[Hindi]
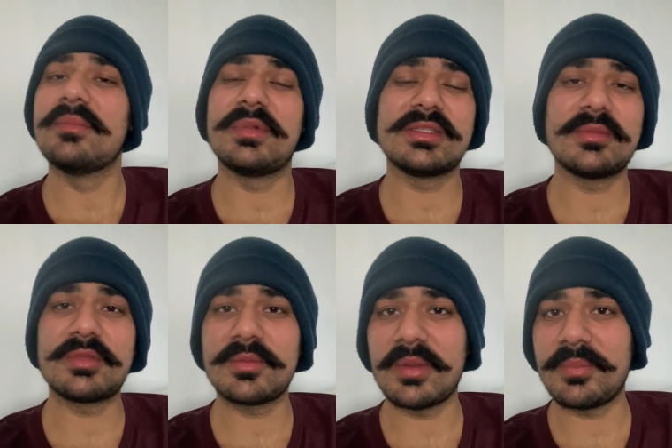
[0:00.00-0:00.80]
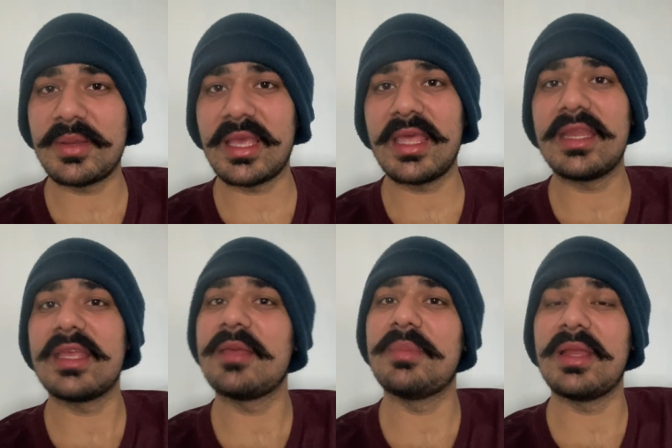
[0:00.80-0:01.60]
पर जब तक पापा कह रहे
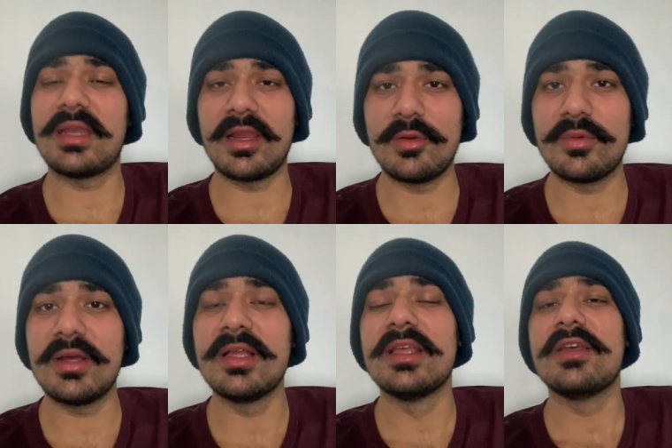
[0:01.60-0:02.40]
हैं कि मैं डालूंगा